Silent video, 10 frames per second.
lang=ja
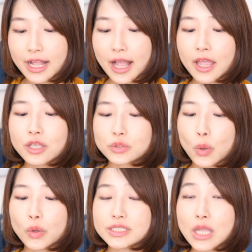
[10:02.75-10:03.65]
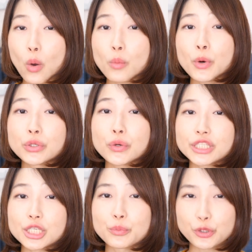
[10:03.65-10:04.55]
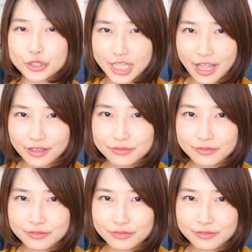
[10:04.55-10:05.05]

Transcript: がそうした思いを引き戻した。